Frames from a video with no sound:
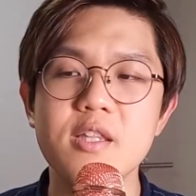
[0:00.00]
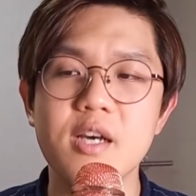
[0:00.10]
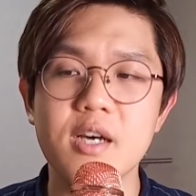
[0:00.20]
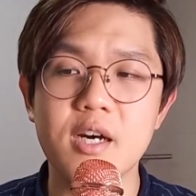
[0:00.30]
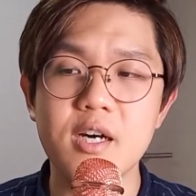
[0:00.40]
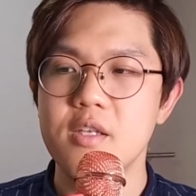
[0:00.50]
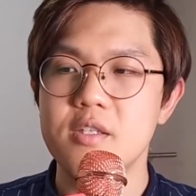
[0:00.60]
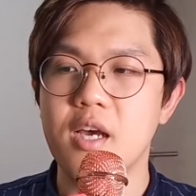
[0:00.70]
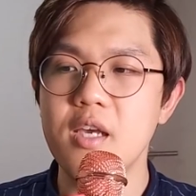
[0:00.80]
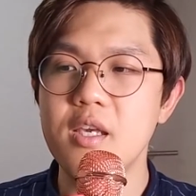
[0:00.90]
たが、
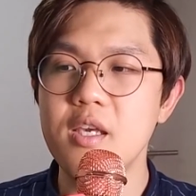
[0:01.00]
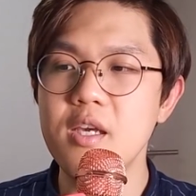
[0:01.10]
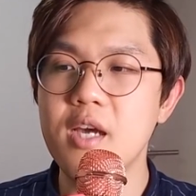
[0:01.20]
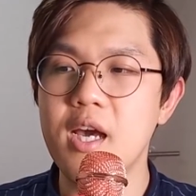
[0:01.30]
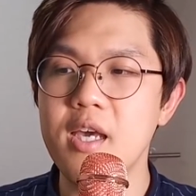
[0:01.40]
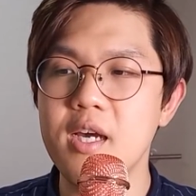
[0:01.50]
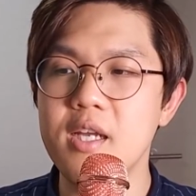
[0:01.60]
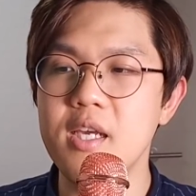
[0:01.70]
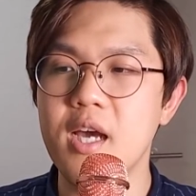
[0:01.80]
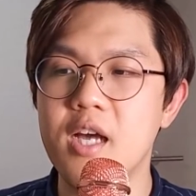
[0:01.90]
最近海外
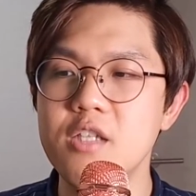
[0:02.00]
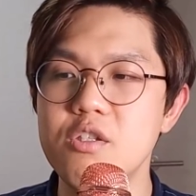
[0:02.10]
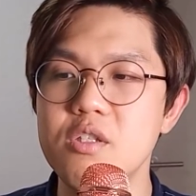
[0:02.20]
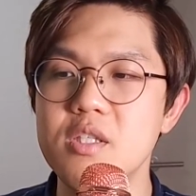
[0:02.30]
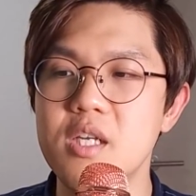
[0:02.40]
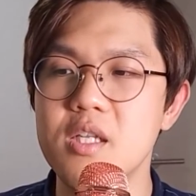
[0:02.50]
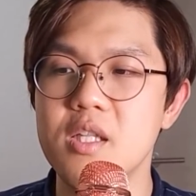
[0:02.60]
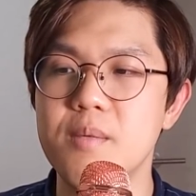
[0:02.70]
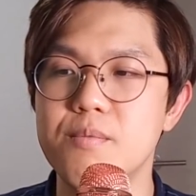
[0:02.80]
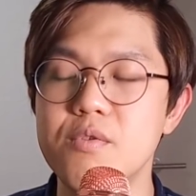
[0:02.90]
に搬出され
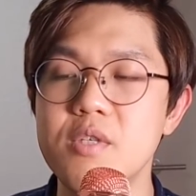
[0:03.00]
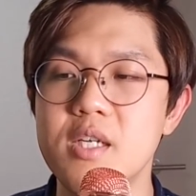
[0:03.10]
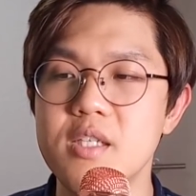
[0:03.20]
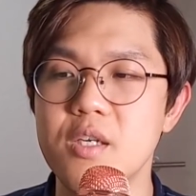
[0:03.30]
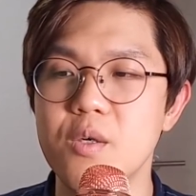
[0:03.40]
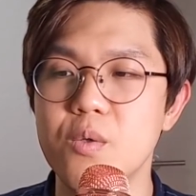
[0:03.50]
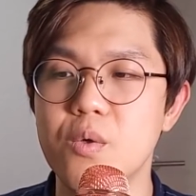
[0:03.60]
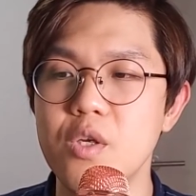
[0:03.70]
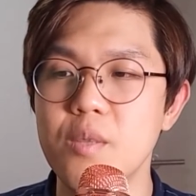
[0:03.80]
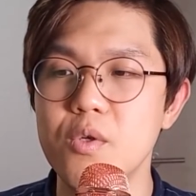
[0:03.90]
た文化財を
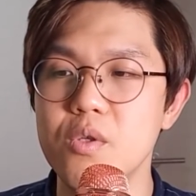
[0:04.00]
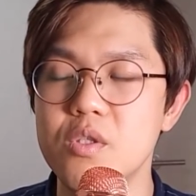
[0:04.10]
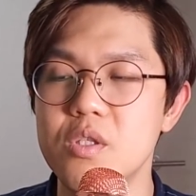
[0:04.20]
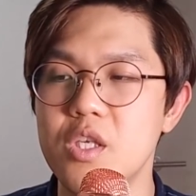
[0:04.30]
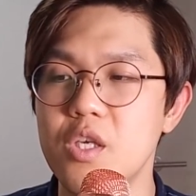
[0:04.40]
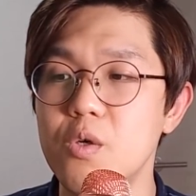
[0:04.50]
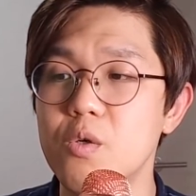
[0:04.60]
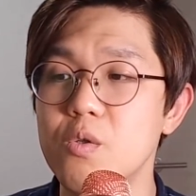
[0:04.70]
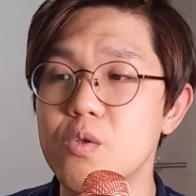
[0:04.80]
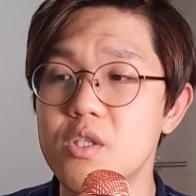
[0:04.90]
取り戻す費用
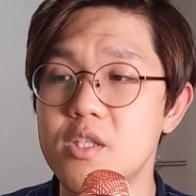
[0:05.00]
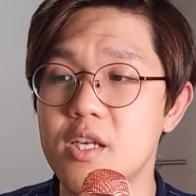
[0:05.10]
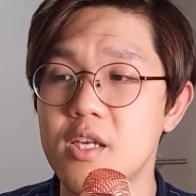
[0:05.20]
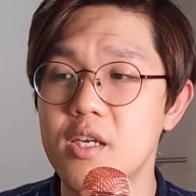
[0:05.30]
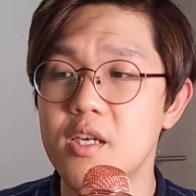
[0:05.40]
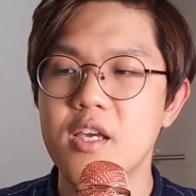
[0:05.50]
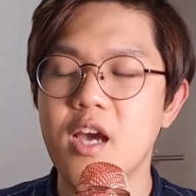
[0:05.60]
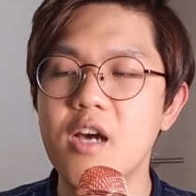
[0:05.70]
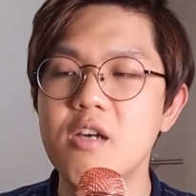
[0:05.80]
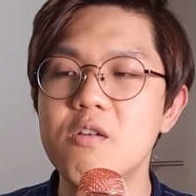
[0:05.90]
として
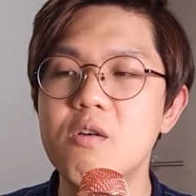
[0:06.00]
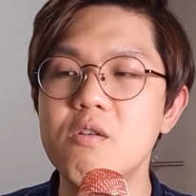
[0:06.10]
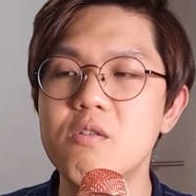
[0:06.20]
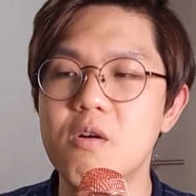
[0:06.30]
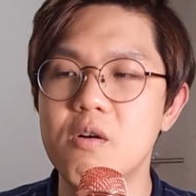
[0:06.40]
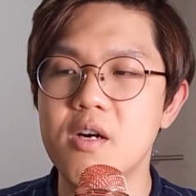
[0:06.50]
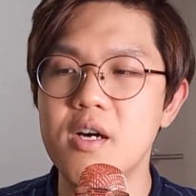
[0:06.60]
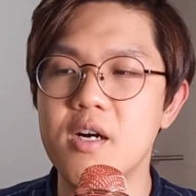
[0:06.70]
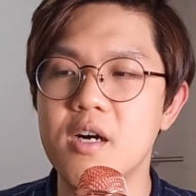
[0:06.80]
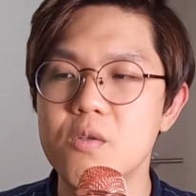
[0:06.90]
100億ウォン
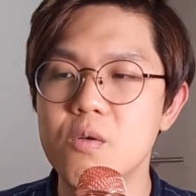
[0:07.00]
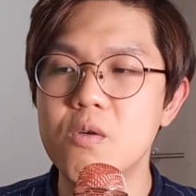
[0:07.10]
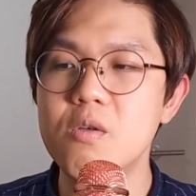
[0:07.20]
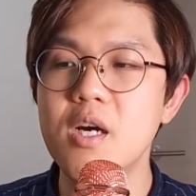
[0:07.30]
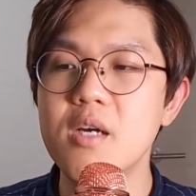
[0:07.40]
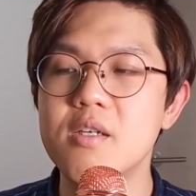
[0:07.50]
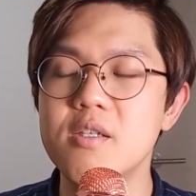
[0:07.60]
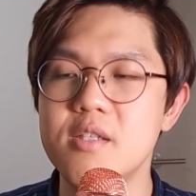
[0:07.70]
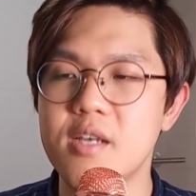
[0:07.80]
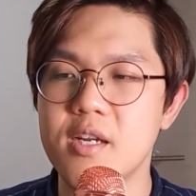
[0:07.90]
が増額
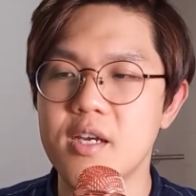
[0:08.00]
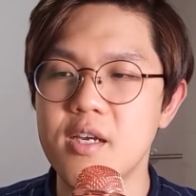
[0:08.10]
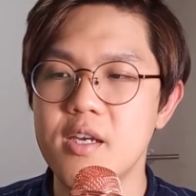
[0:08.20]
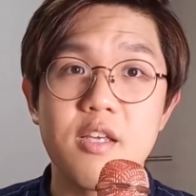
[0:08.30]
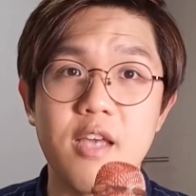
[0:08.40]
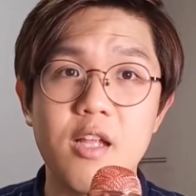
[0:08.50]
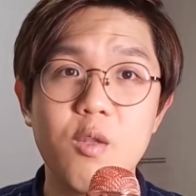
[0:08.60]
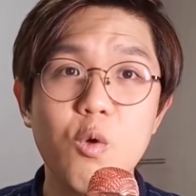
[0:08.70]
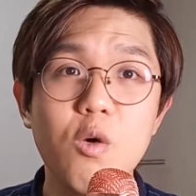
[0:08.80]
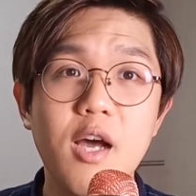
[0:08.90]
され、やっ
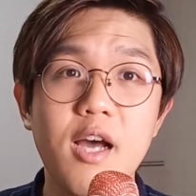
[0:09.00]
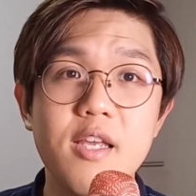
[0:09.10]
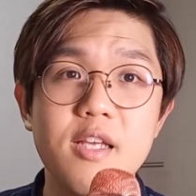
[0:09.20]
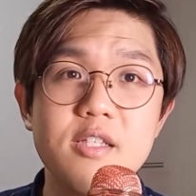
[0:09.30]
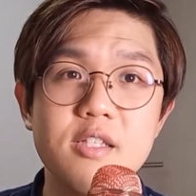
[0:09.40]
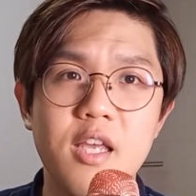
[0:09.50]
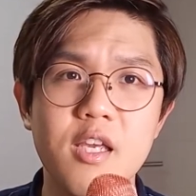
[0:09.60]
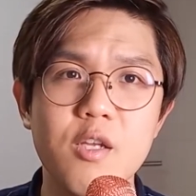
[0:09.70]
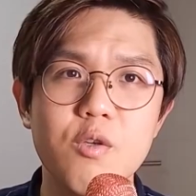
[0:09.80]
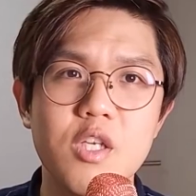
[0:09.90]
と解決で
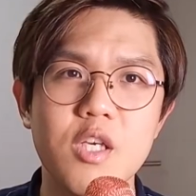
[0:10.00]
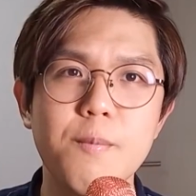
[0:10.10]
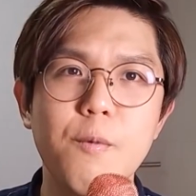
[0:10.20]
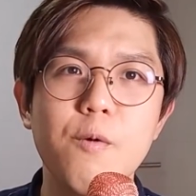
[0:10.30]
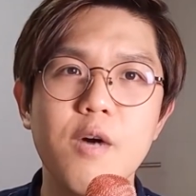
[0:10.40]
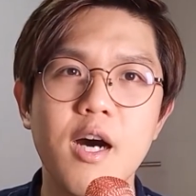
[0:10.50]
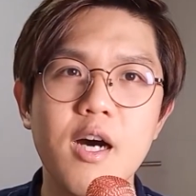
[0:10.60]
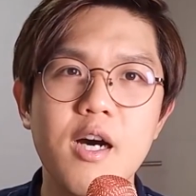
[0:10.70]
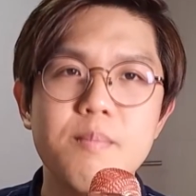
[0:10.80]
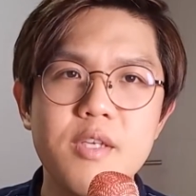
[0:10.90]
きる希望
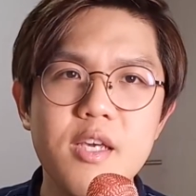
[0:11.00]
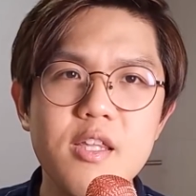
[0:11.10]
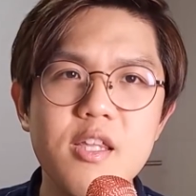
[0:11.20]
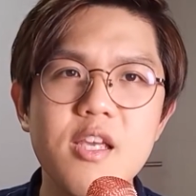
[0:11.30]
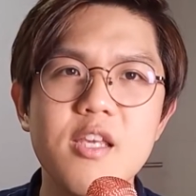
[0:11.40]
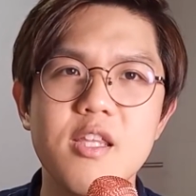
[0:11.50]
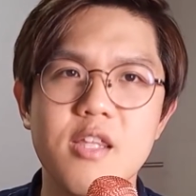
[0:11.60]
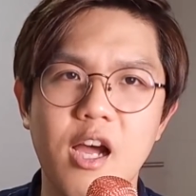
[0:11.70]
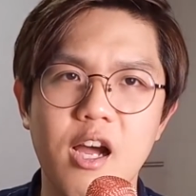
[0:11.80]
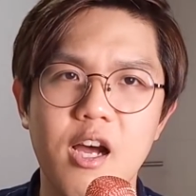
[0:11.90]
が見えてき
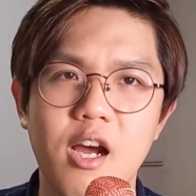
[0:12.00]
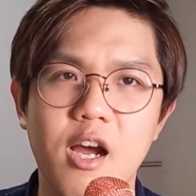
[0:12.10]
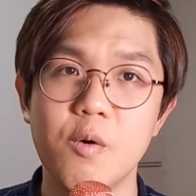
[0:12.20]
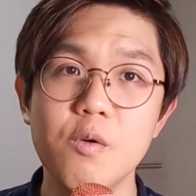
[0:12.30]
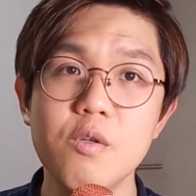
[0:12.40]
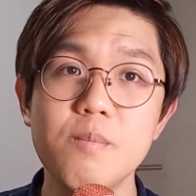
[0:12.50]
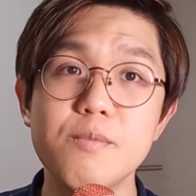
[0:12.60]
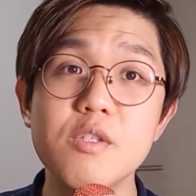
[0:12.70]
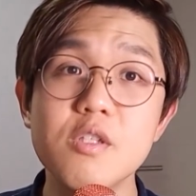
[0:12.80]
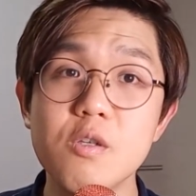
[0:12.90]
た。この
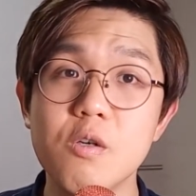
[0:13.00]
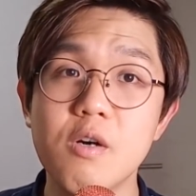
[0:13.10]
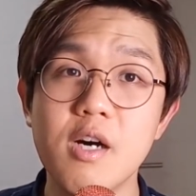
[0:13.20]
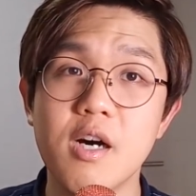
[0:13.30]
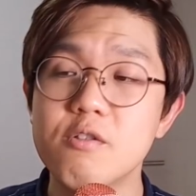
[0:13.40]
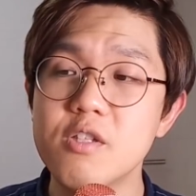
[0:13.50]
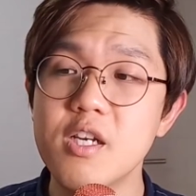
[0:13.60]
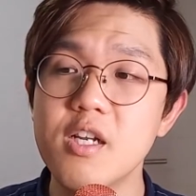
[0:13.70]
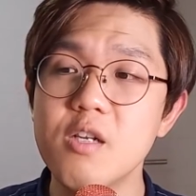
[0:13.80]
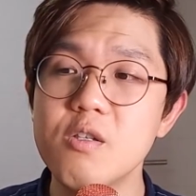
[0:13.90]
仏像は、くだ
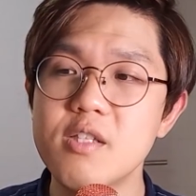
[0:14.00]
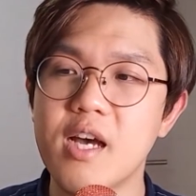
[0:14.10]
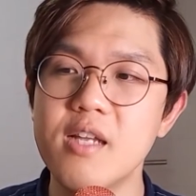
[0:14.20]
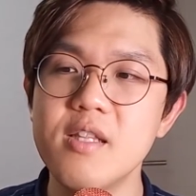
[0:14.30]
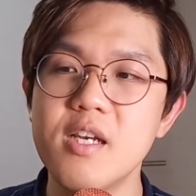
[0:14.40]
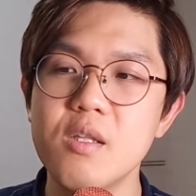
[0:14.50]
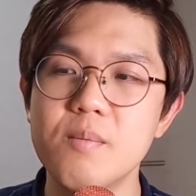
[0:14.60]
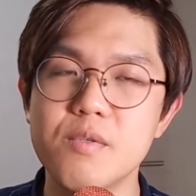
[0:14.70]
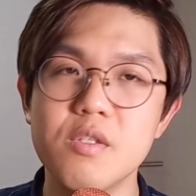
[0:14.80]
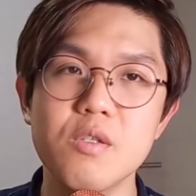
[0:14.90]
らの三大の
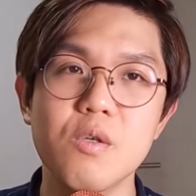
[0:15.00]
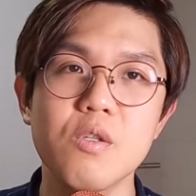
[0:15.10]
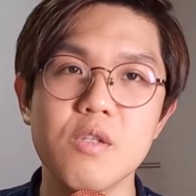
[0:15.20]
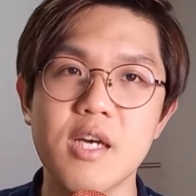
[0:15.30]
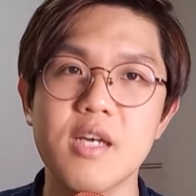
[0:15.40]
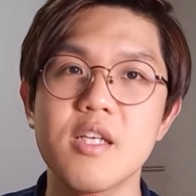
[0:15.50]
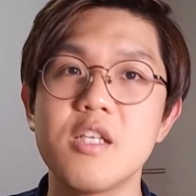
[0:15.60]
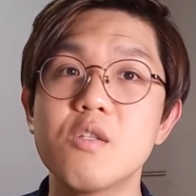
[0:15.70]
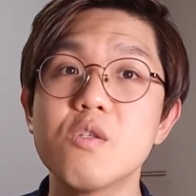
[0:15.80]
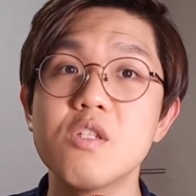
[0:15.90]
仏像の中で
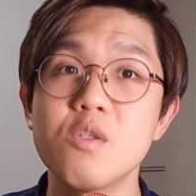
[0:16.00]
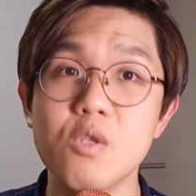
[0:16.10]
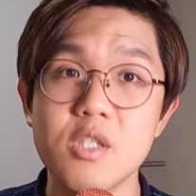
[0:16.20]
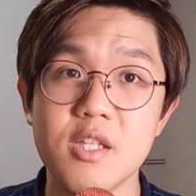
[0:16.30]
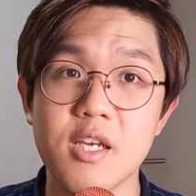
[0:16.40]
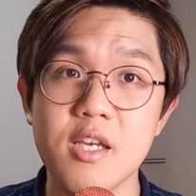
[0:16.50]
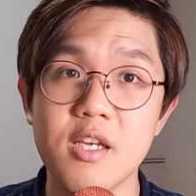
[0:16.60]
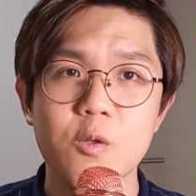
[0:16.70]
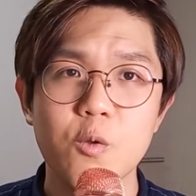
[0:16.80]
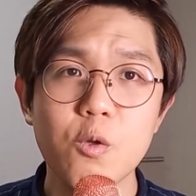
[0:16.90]
一つとして、
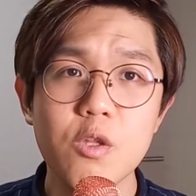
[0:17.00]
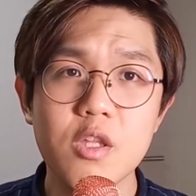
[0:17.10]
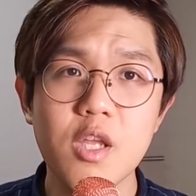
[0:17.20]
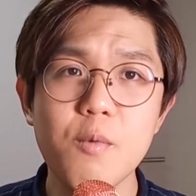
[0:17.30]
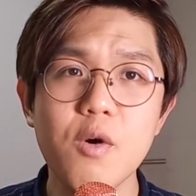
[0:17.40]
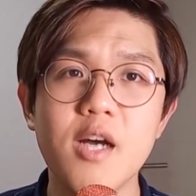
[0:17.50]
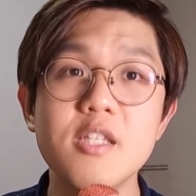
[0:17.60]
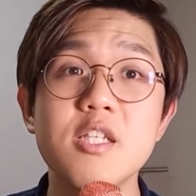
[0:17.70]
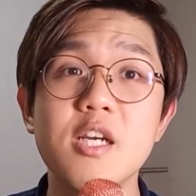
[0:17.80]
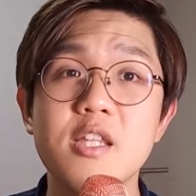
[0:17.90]
とっても価
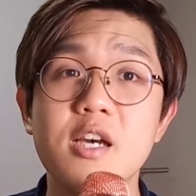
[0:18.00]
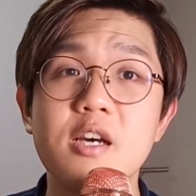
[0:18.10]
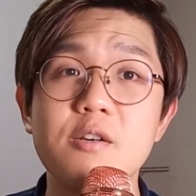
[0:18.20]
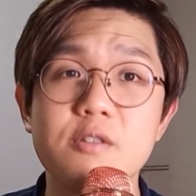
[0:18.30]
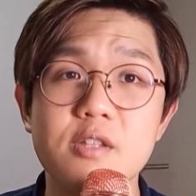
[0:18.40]
値が高く